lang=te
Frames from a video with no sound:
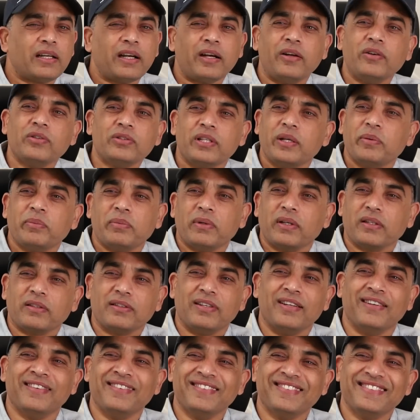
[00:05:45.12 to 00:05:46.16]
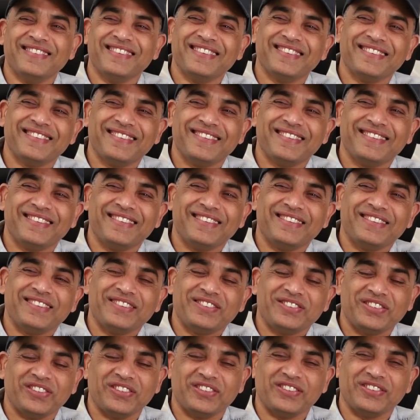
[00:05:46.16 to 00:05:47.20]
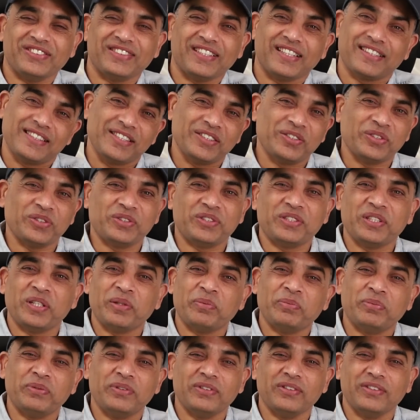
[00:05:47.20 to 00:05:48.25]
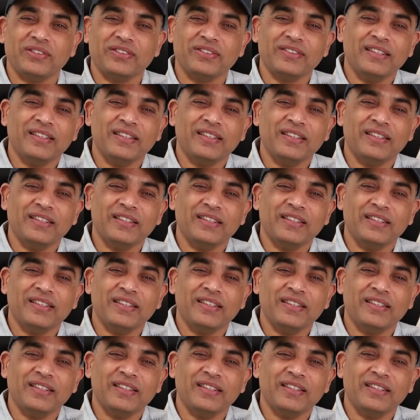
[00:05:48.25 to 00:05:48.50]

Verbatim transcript: రెండు సేమ్ నాకు సో సక్సెస్ వచ్చినప్పుడు